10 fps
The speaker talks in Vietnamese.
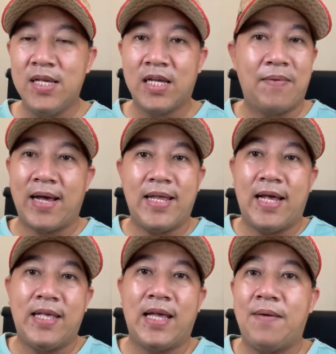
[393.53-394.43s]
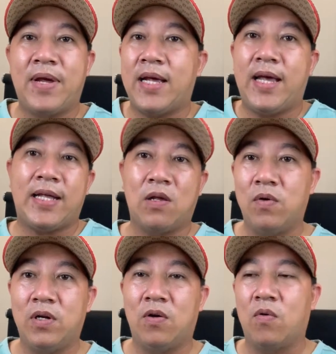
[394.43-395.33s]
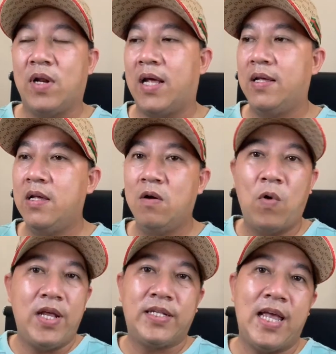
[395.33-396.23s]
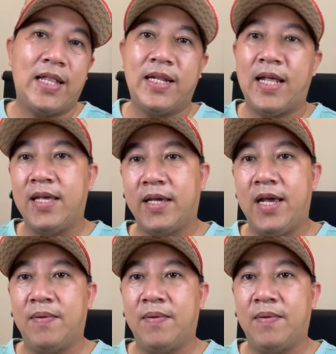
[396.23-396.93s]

Các bạn khán giả Thiền Am ghét tôi, nói tôi là quay xe thế này thế kia.